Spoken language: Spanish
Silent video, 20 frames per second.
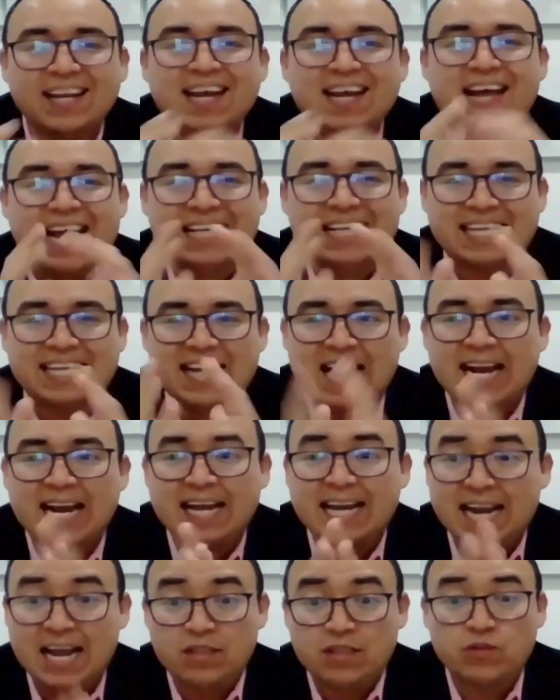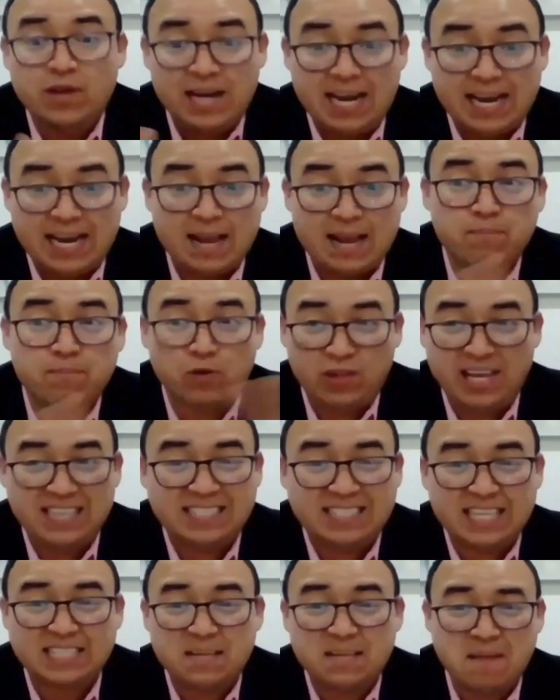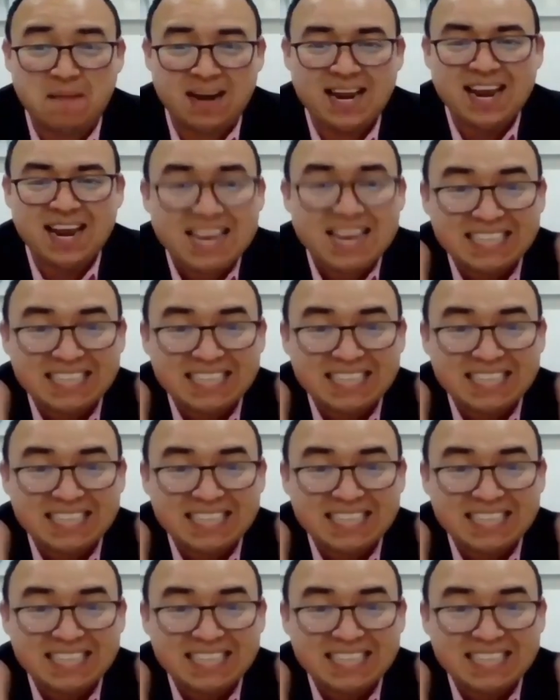estarían generando, en el ejemplo de esta semana,